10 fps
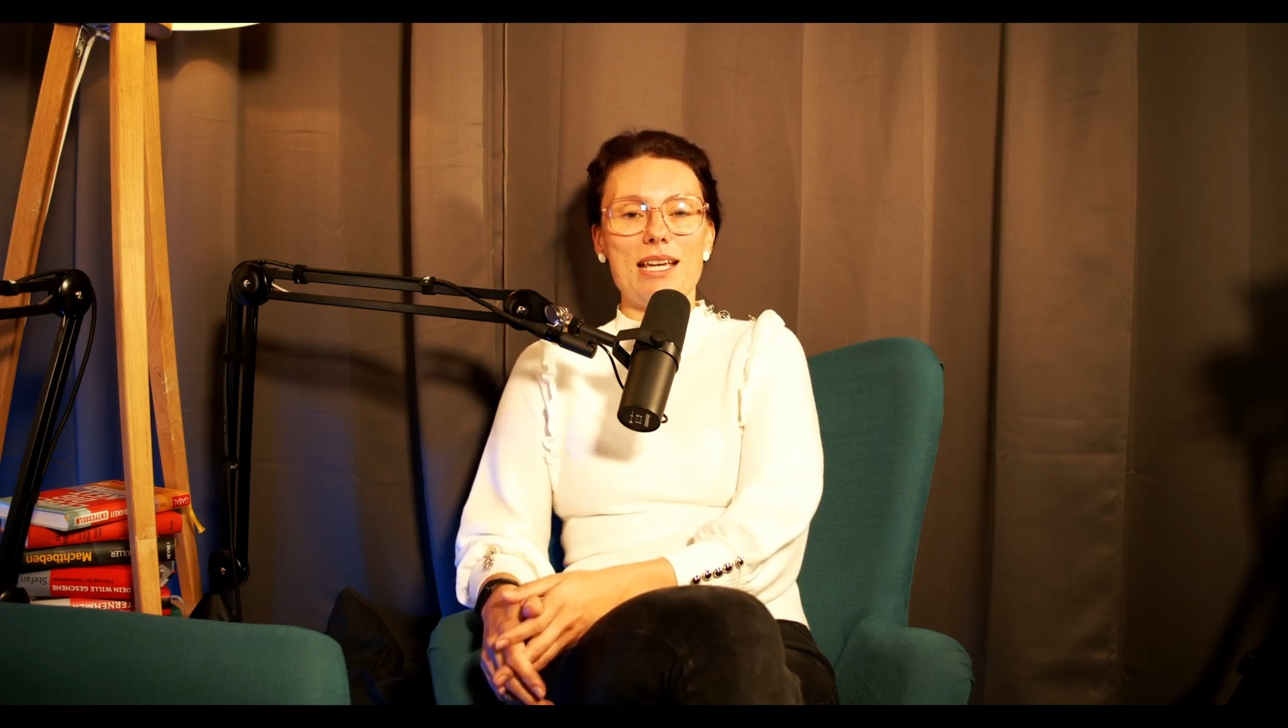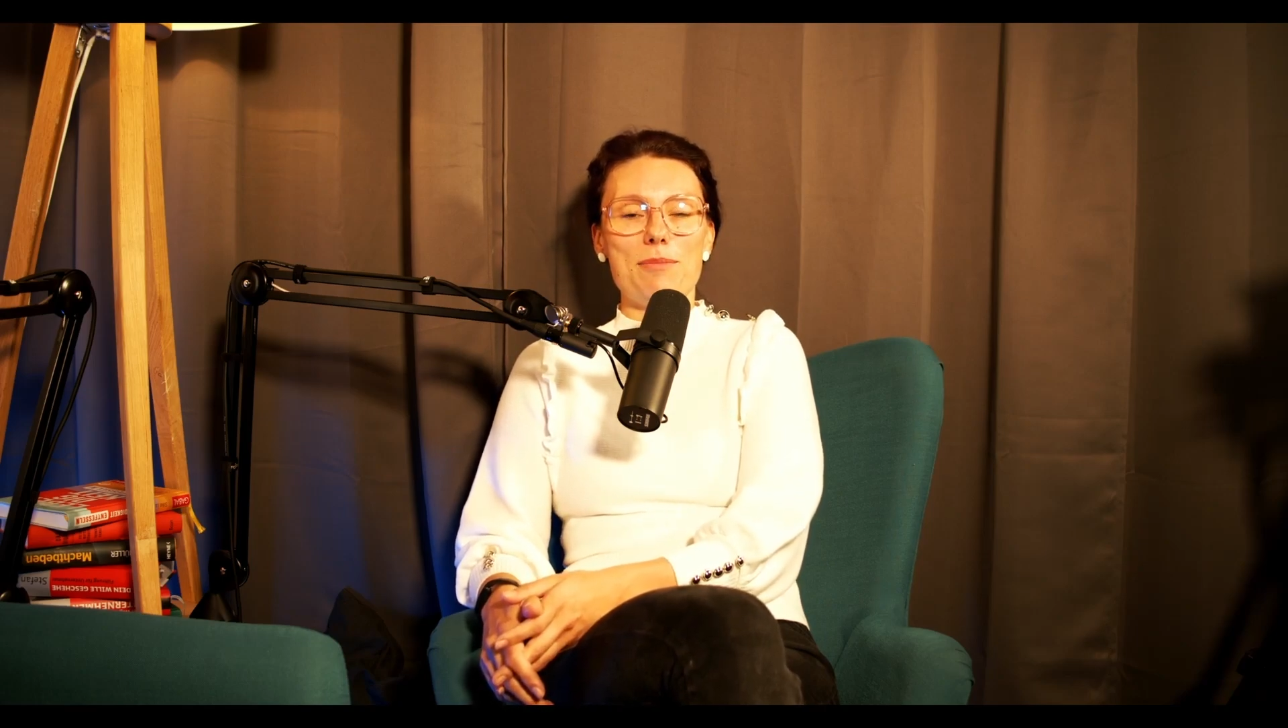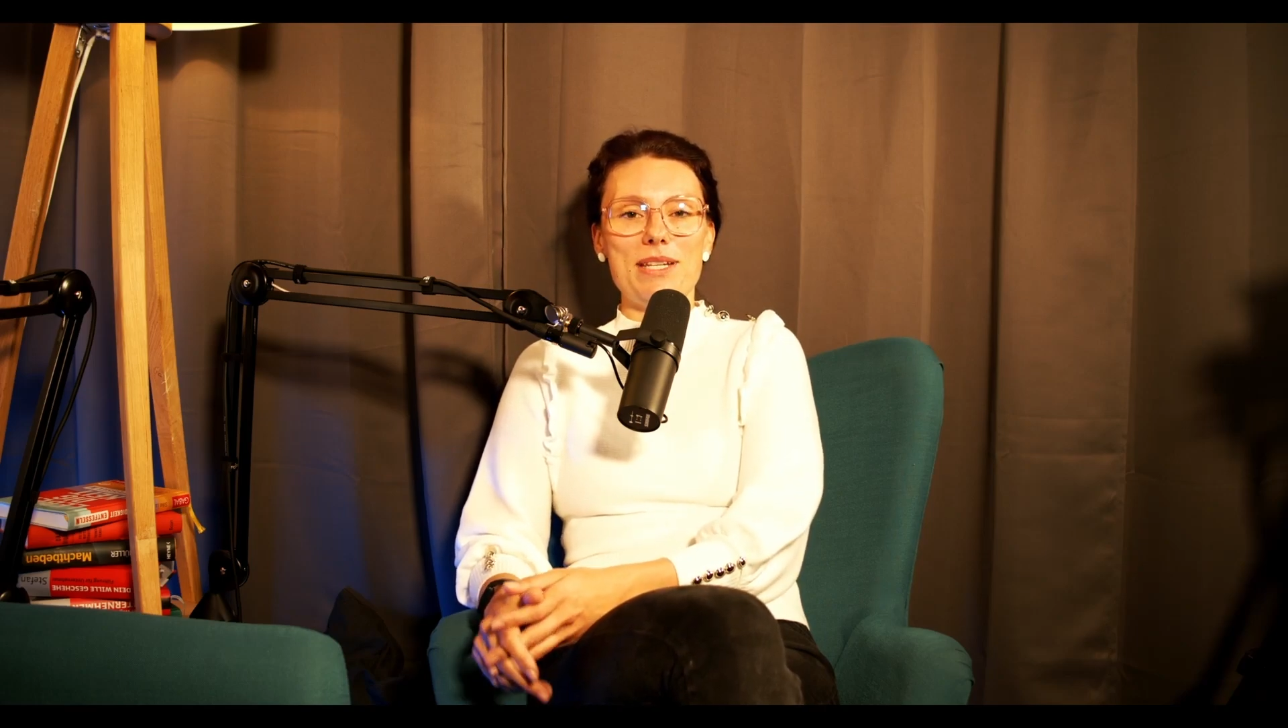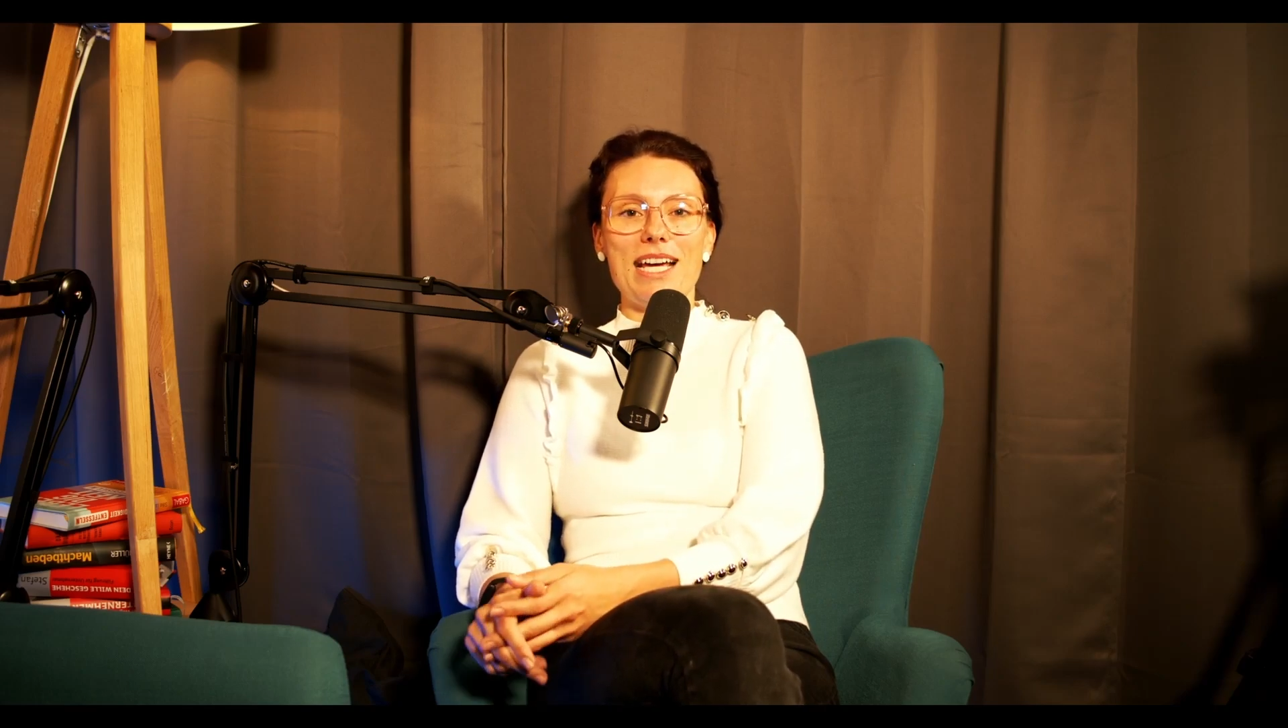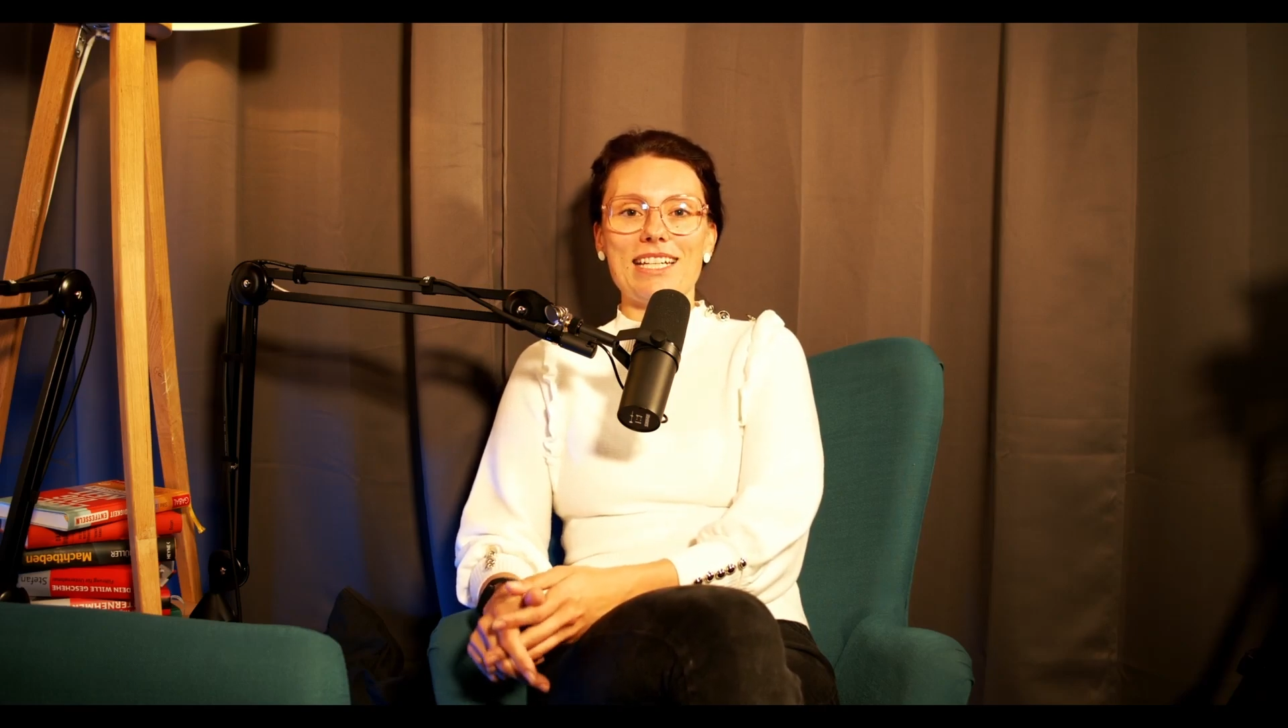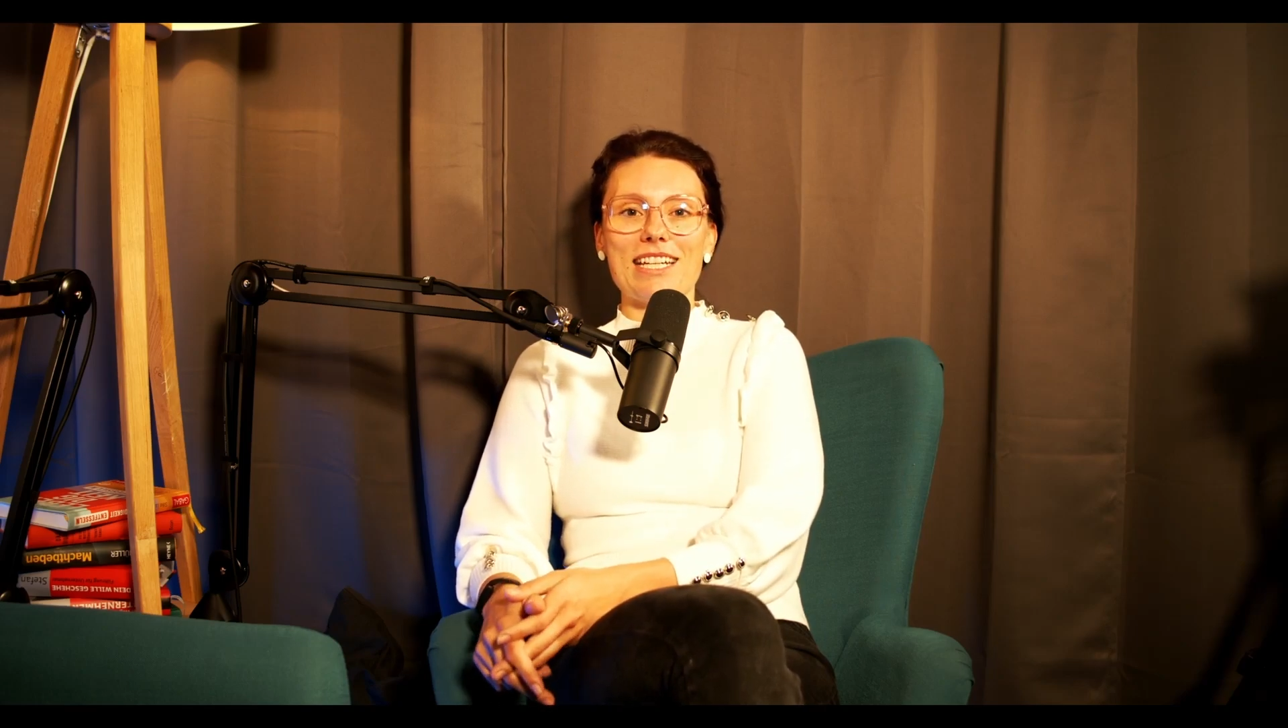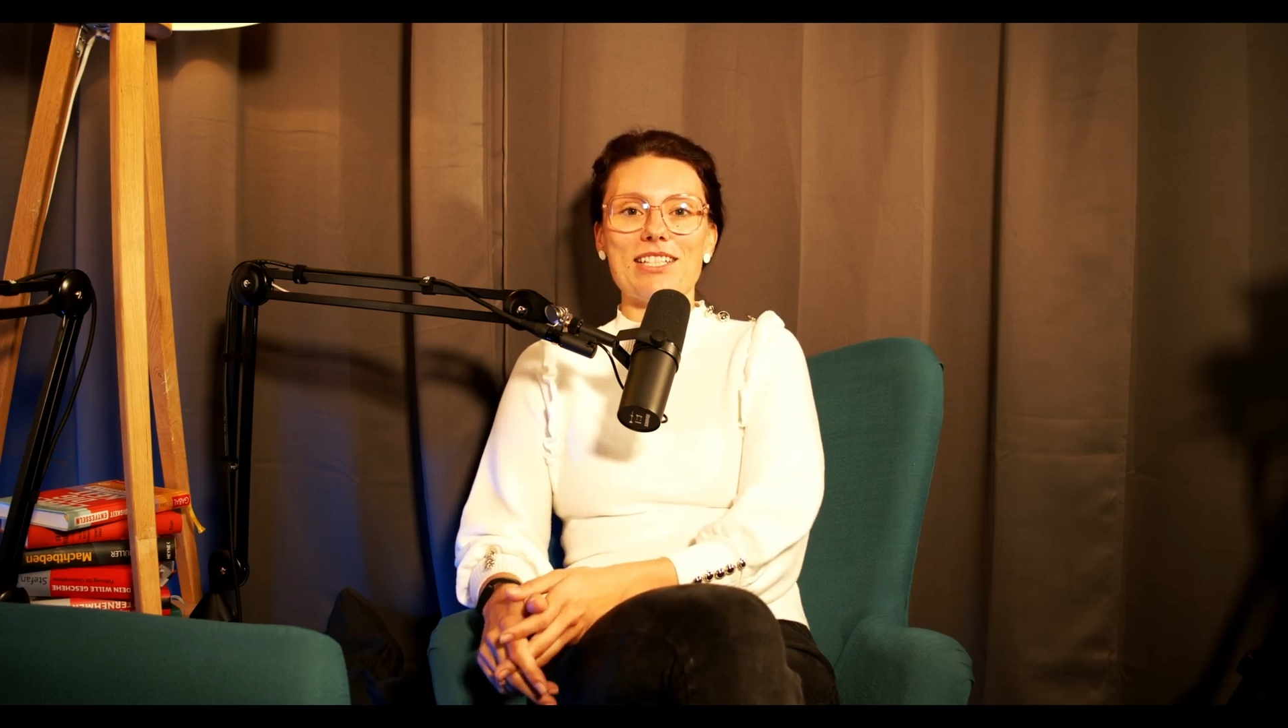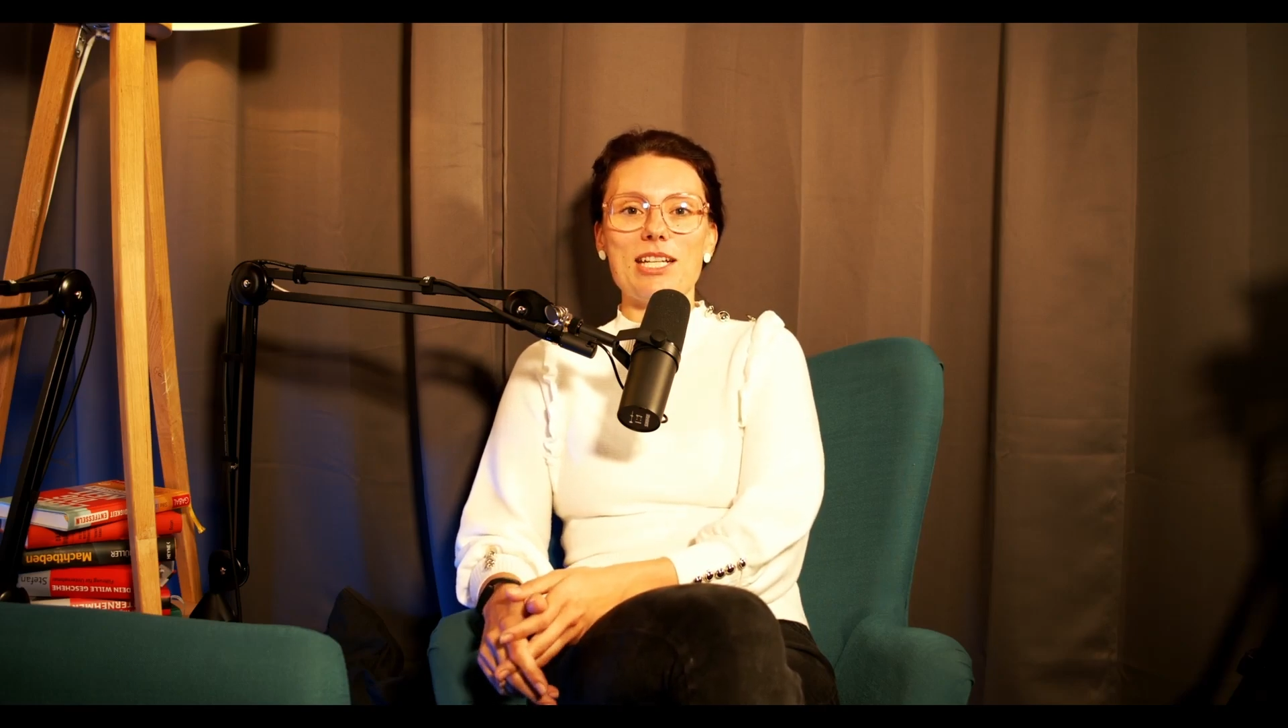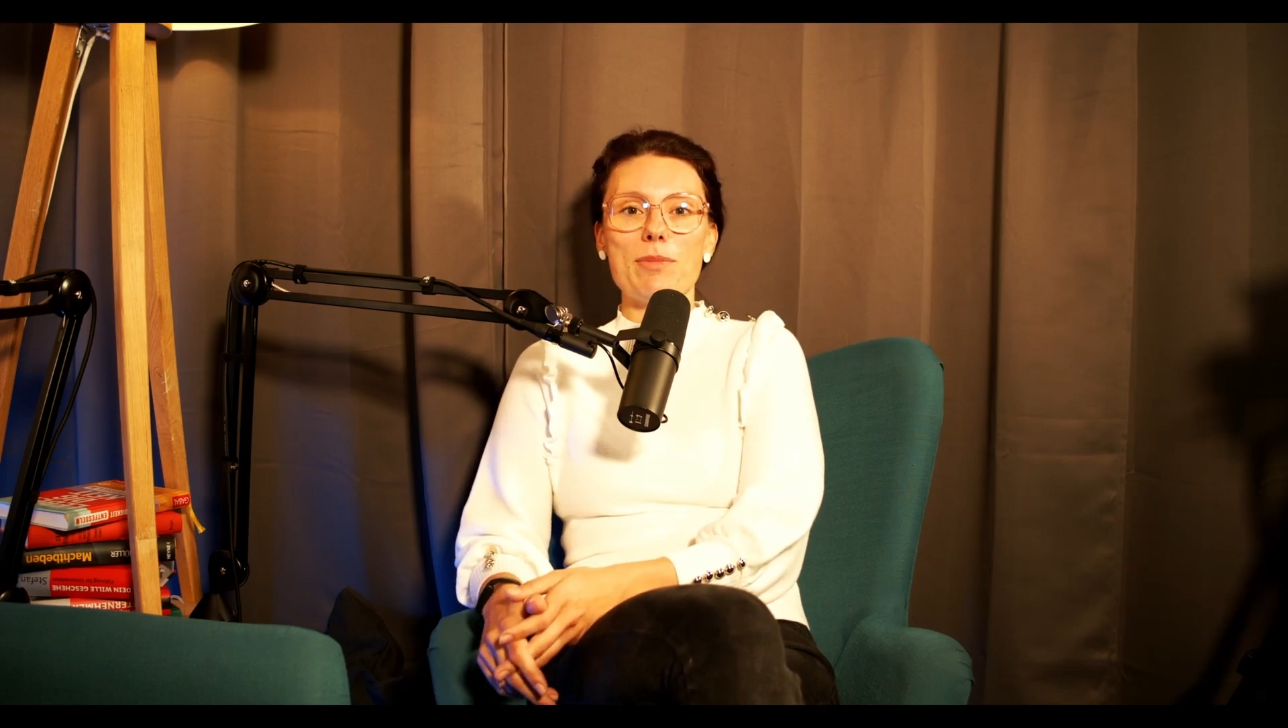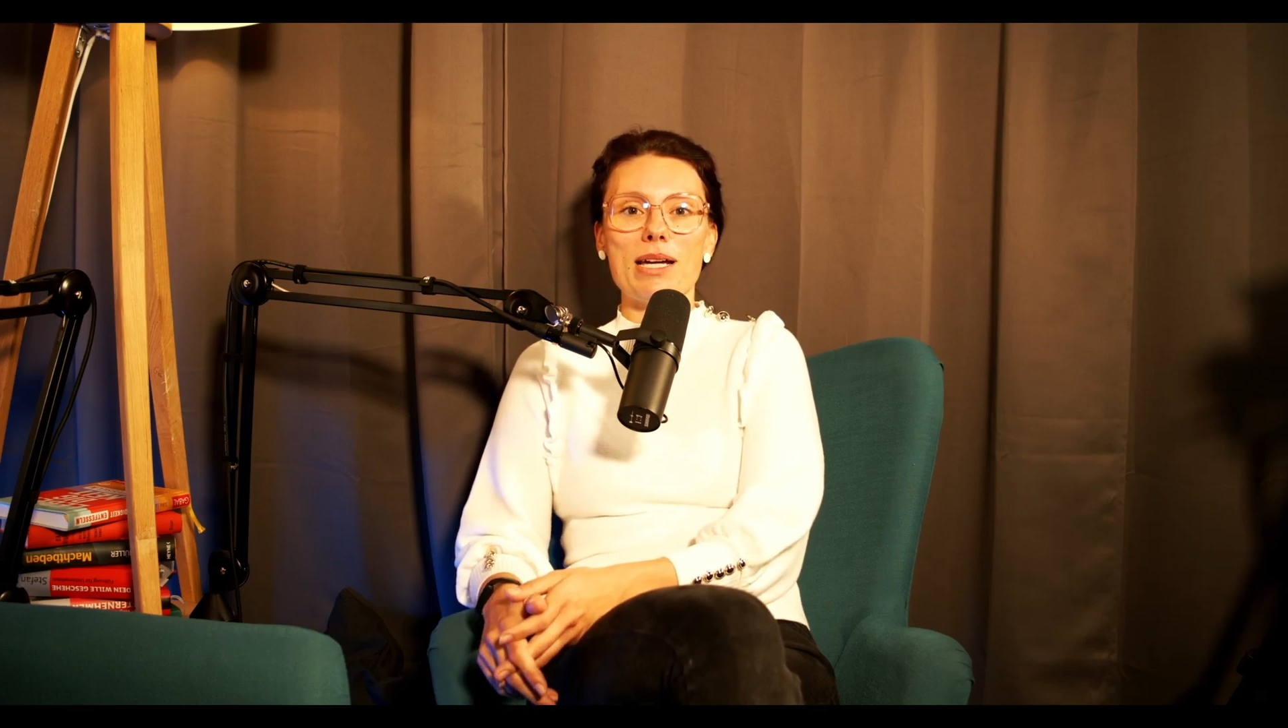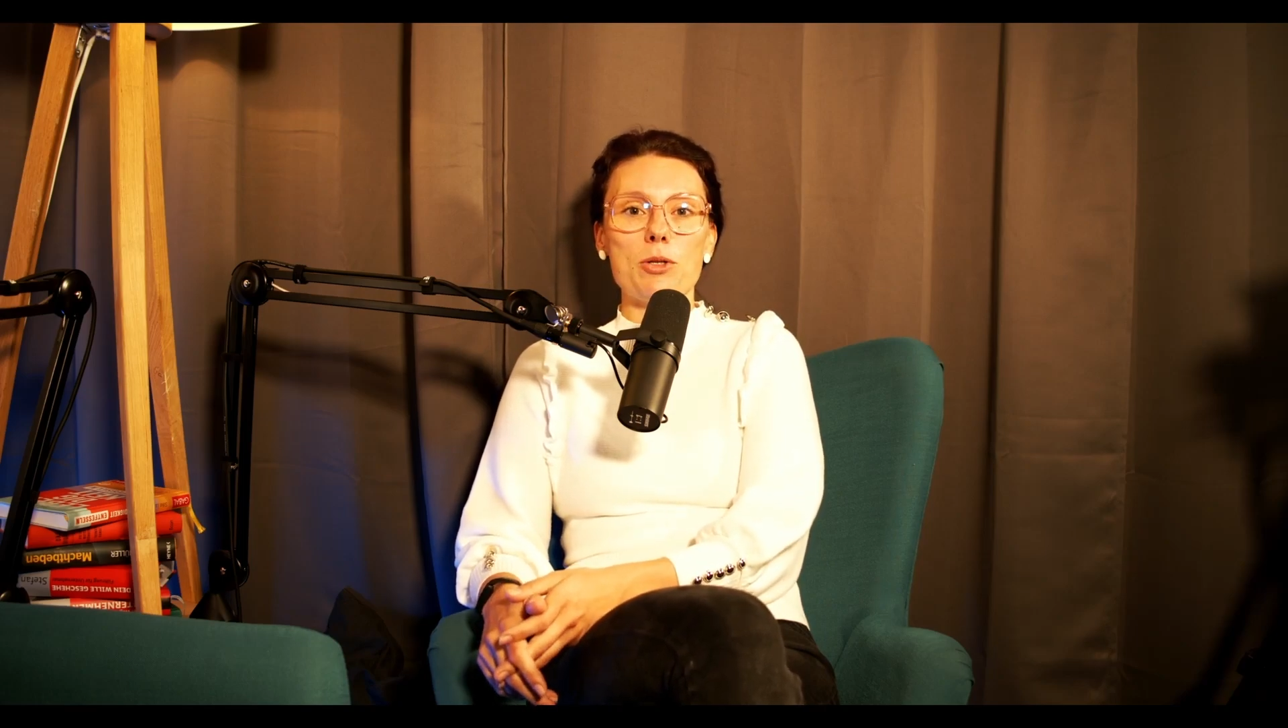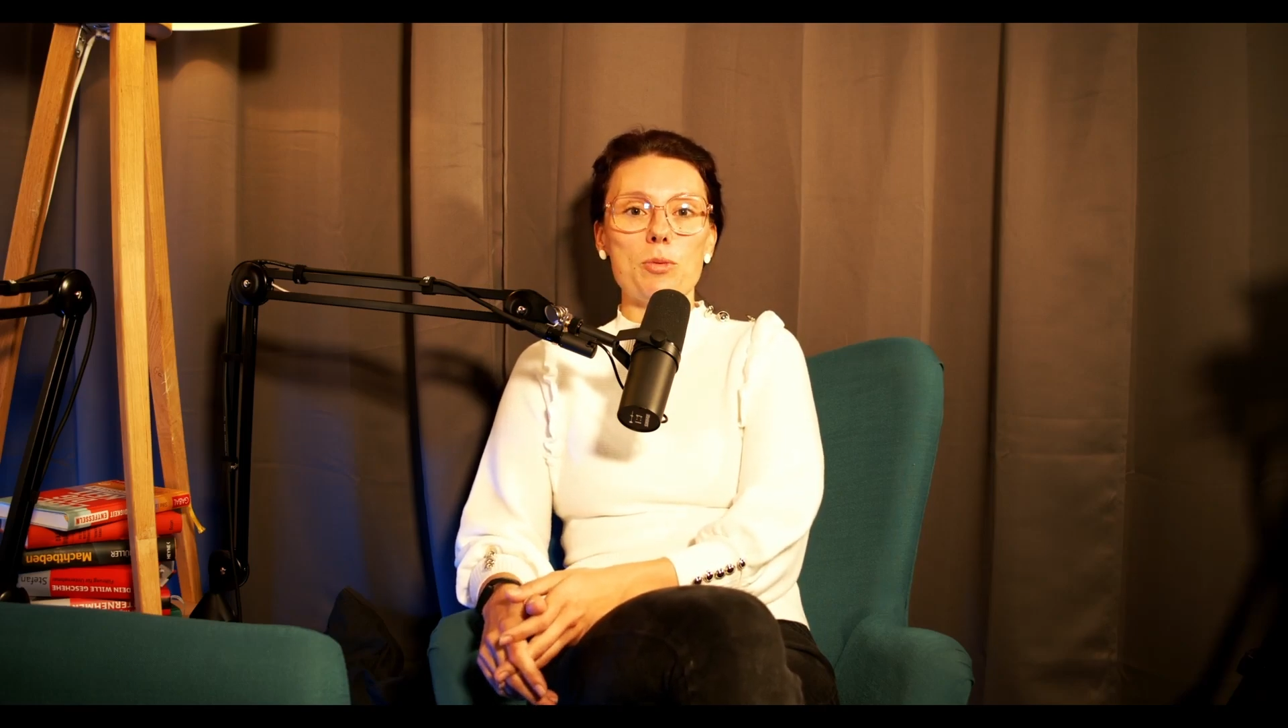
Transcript: mit André Schiemann